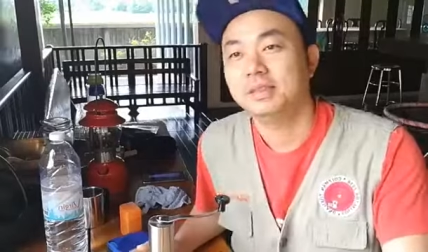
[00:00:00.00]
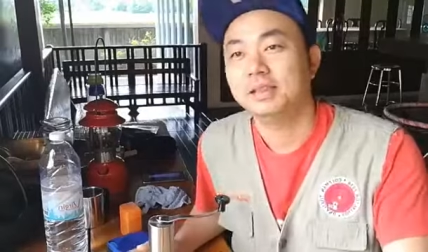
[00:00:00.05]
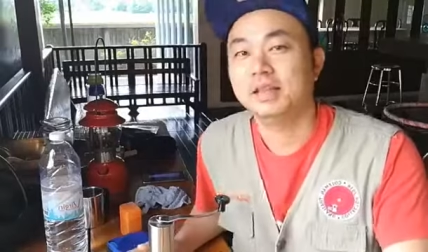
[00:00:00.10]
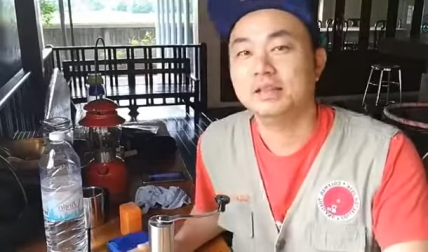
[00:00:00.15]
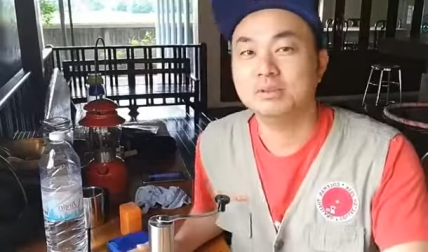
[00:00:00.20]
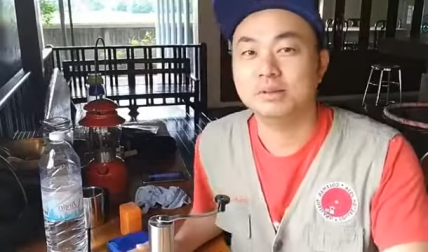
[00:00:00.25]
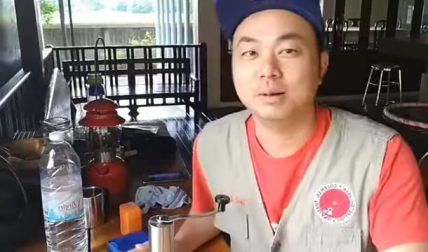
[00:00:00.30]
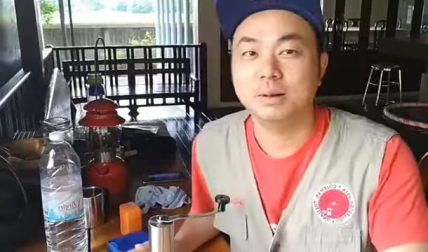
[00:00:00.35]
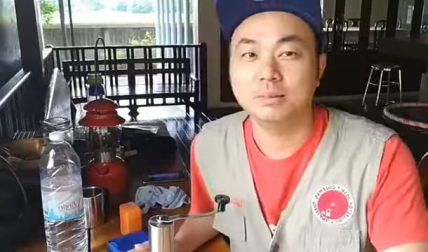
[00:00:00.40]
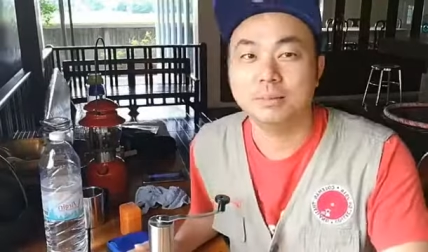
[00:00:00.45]

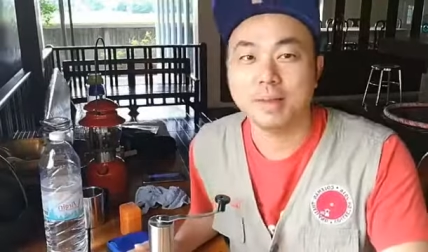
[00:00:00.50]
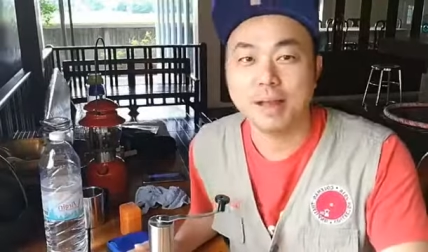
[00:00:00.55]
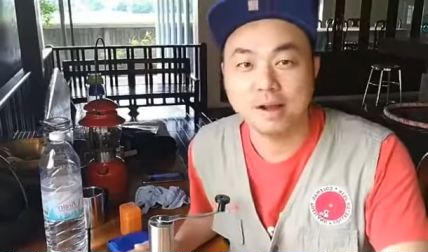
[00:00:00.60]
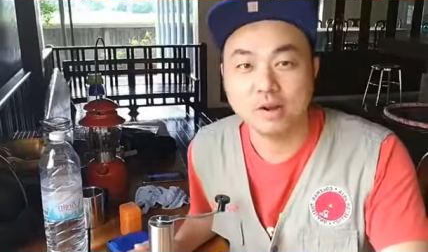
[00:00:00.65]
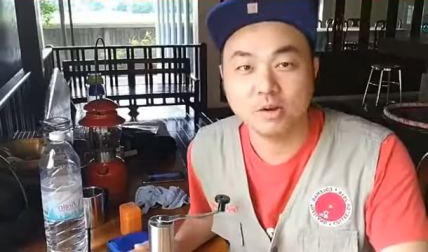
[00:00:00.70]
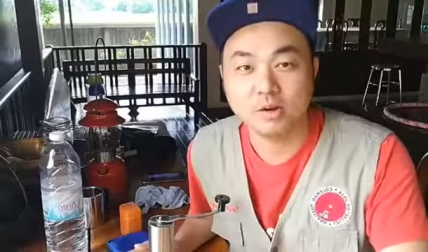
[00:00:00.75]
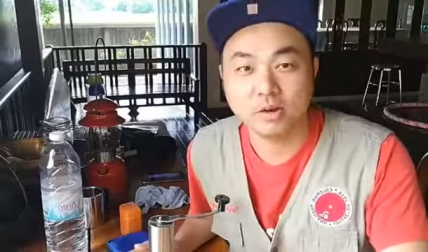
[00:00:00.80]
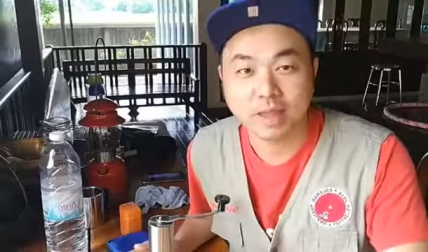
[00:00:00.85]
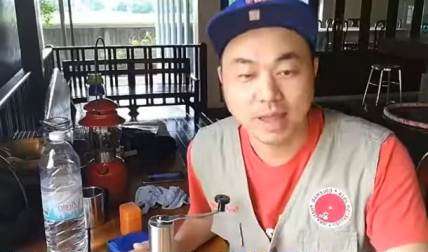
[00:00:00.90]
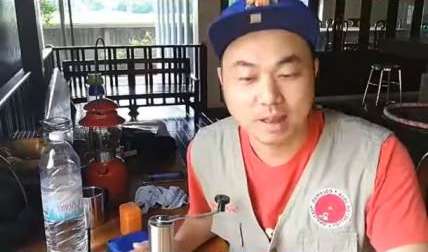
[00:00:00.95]
แต่สำหรับการอ
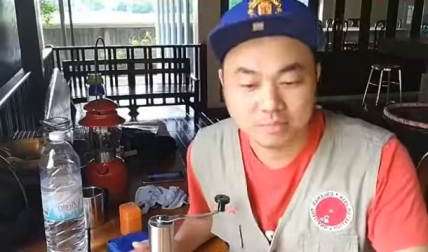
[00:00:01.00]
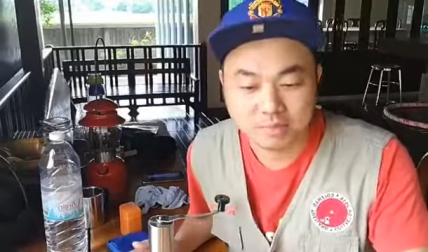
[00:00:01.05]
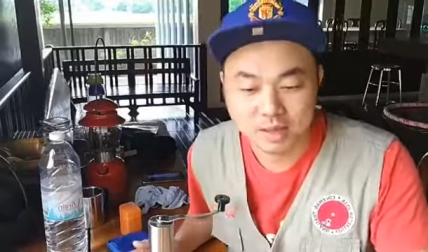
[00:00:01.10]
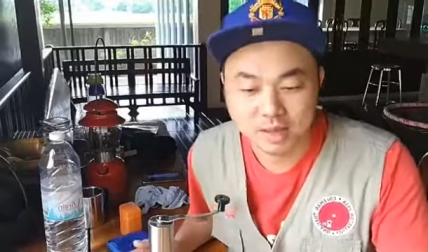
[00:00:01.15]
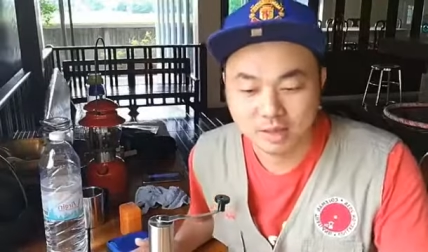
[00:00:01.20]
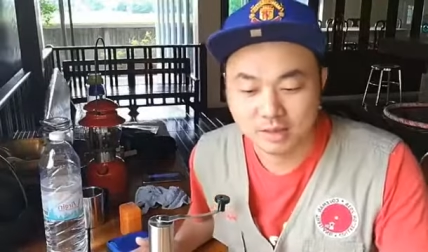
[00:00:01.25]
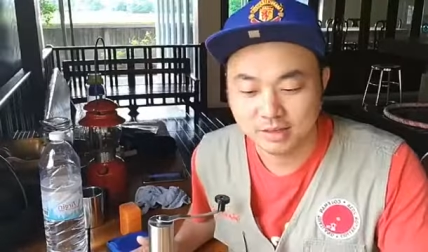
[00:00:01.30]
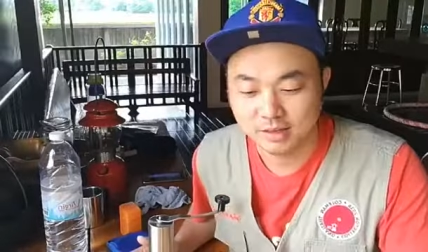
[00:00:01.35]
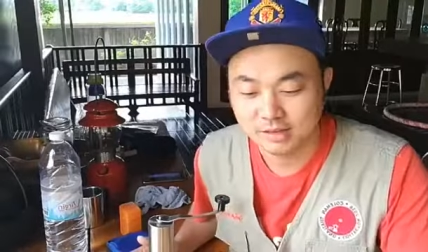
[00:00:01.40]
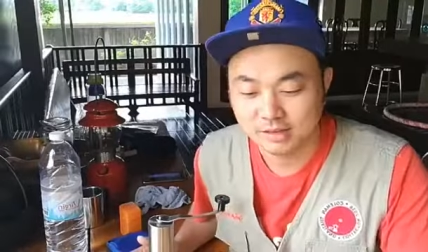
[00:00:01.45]
อกแคมป์เนี่
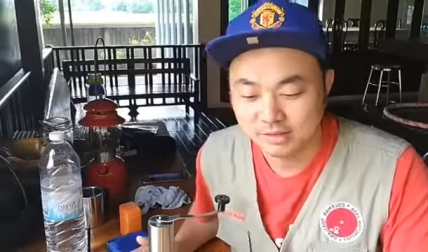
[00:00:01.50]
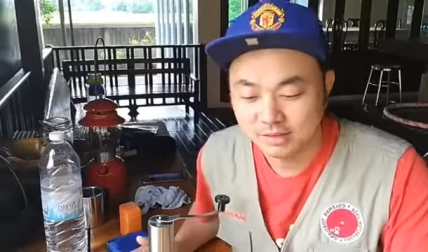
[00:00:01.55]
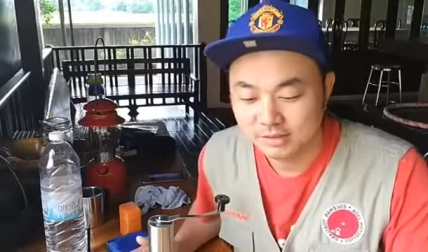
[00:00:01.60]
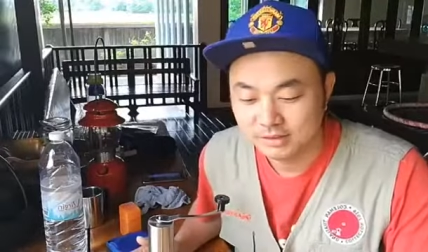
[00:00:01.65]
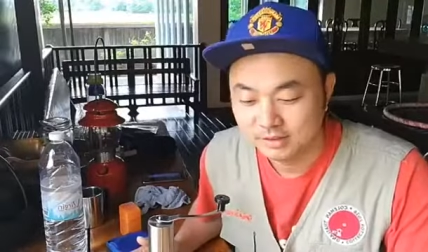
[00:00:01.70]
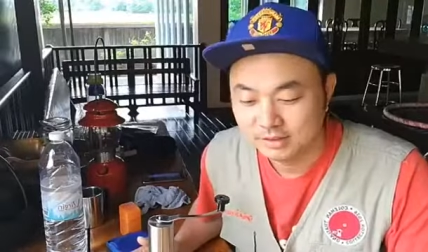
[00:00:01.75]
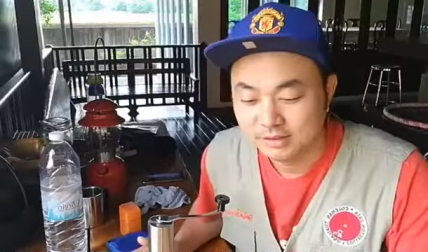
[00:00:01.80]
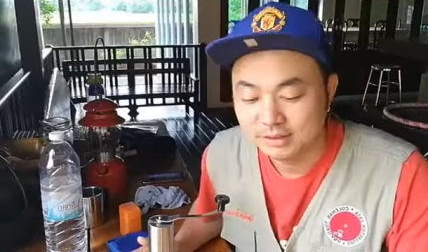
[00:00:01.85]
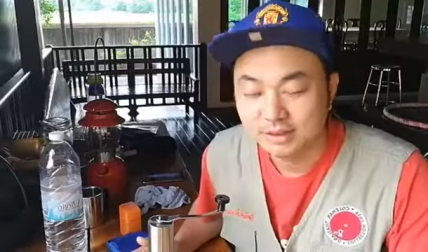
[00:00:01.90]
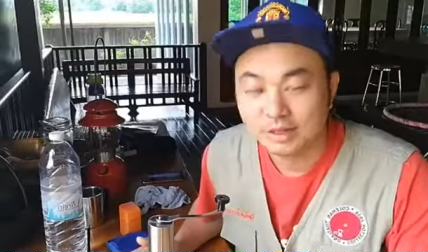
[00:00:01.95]
ย
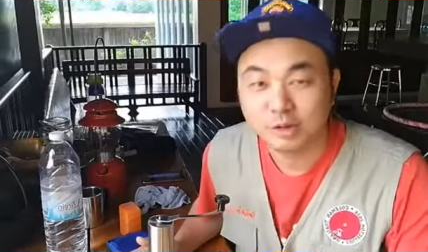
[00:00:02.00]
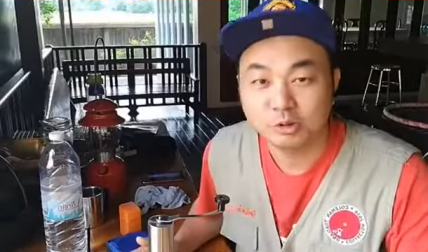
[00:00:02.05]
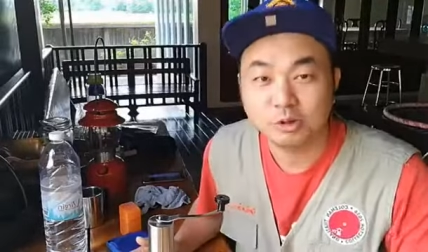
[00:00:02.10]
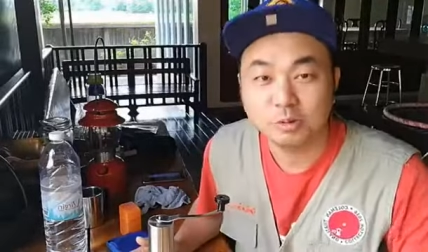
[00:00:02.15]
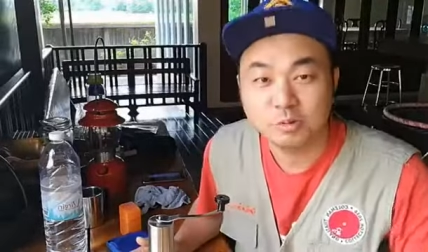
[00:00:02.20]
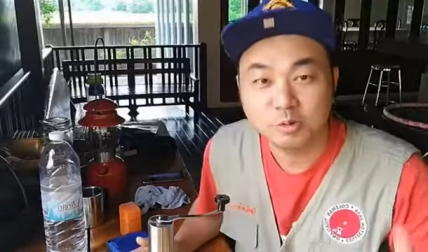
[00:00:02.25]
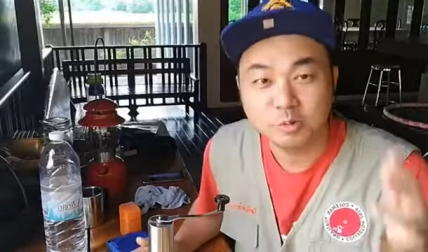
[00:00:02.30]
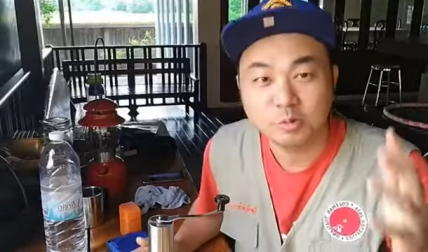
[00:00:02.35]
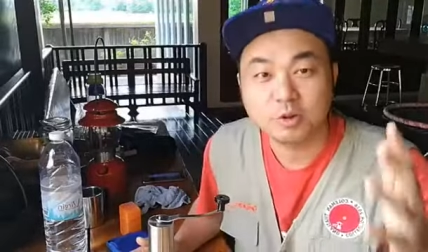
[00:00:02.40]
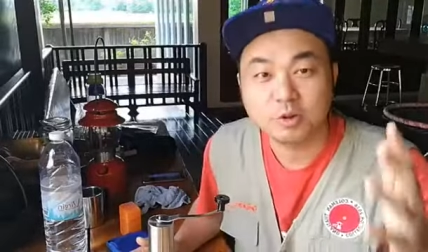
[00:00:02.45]
เราต้อ
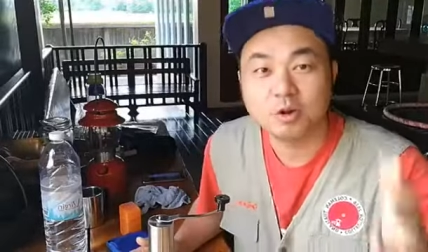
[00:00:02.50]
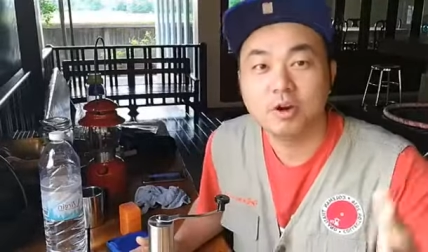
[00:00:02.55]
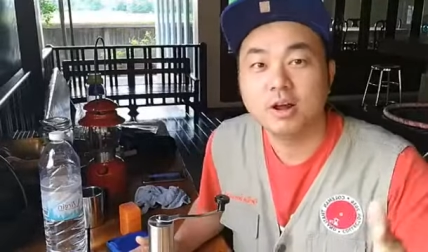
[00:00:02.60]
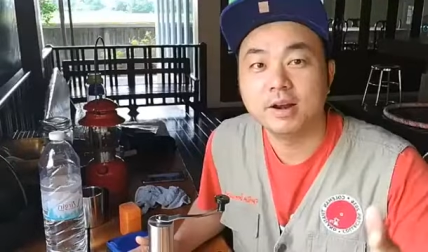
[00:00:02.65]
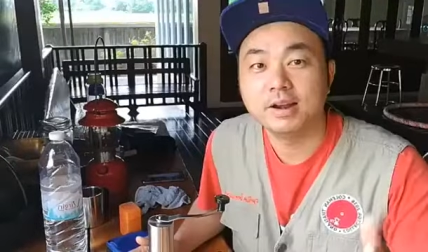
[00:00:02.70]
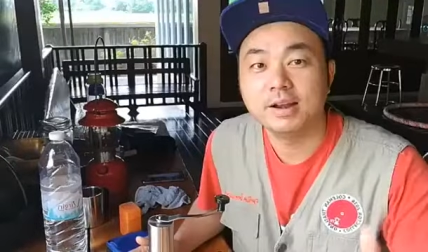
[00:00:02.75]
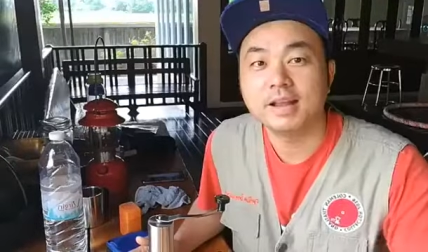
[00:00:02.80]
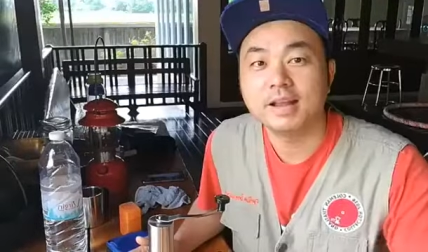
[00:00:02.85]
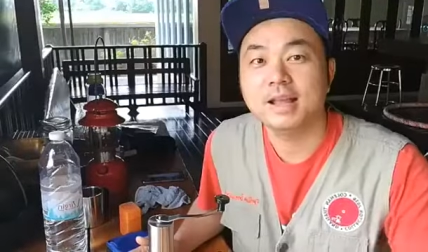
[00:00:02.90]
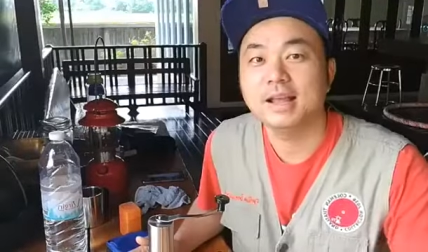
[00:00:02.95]
งมีอุปกร
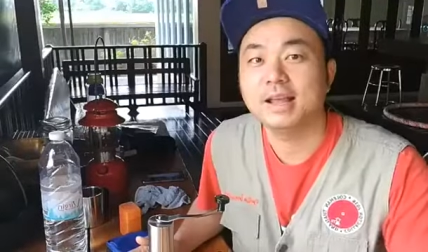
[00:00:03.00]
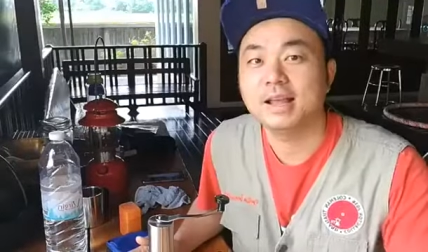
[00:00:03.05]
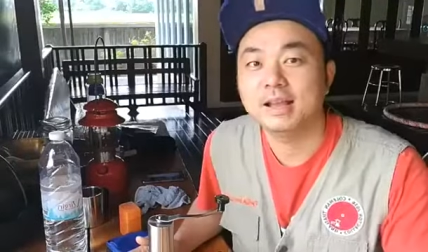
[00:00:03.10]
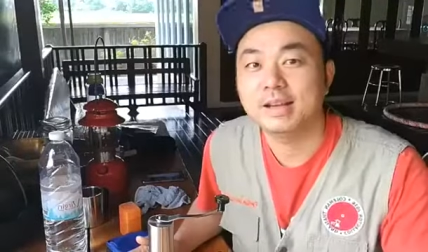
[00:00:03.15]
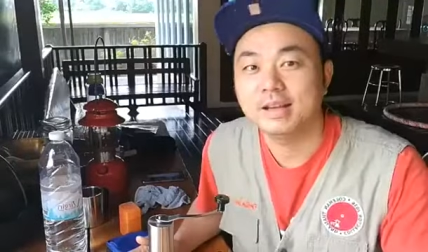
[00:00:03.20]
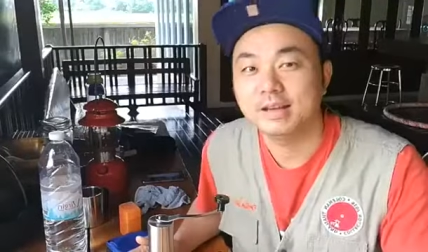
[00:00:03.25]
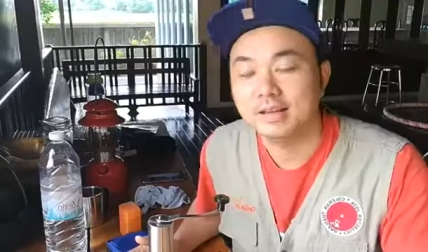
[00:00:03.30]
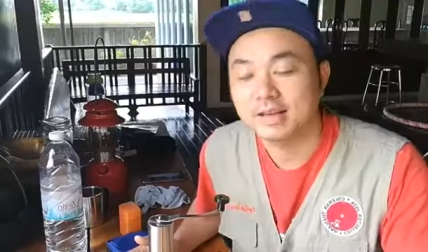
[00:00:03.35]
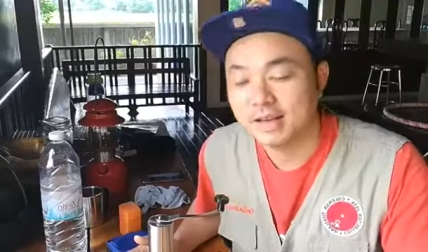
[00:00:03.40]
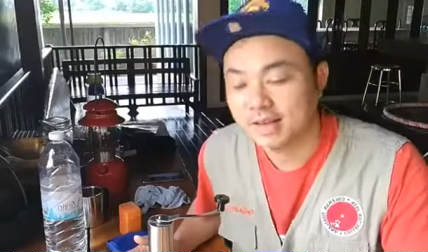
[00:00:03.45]
ณ์นะฮะ
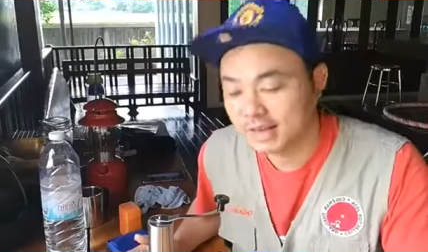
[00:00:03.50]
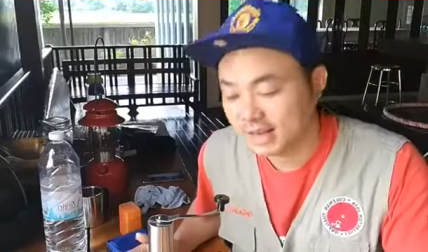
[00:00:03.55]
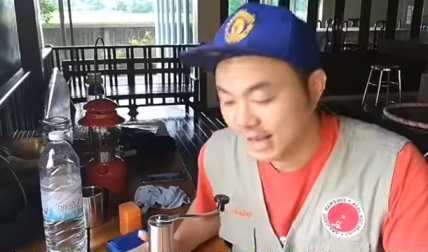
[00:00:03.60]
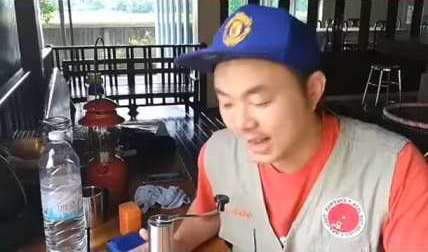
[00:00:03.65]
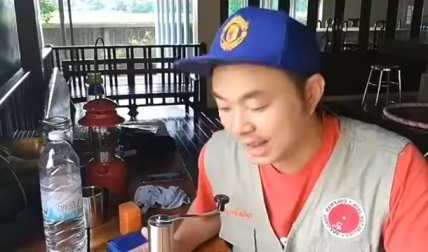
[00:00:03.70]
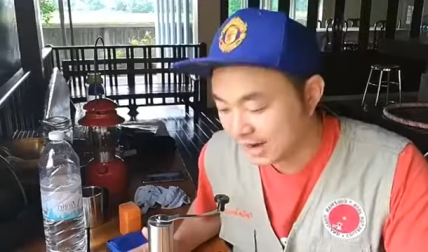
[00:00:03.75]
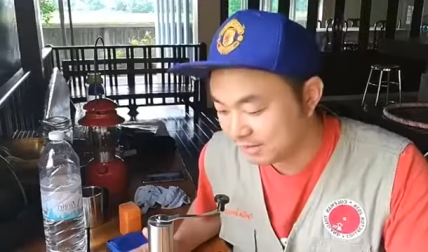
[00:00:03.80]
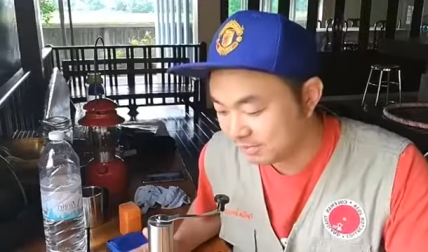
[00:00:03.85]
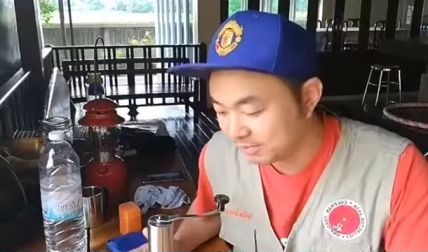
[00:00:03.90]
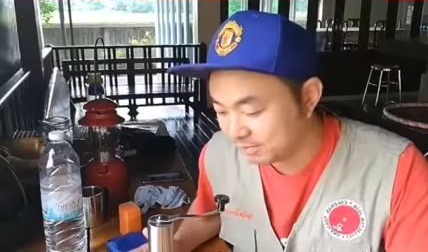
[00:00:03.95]
ในการ